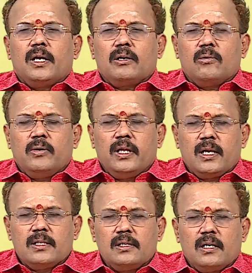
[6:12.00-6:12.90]
பார்க்கக்கூடிய
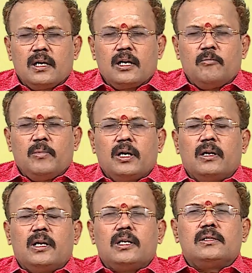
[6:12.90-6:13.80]
ராசிக்காரர்கள்
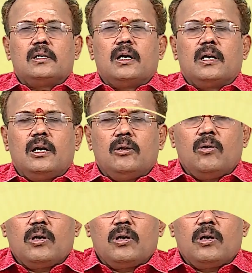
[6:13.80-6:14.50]
மகர ராசிக்காரர்கள்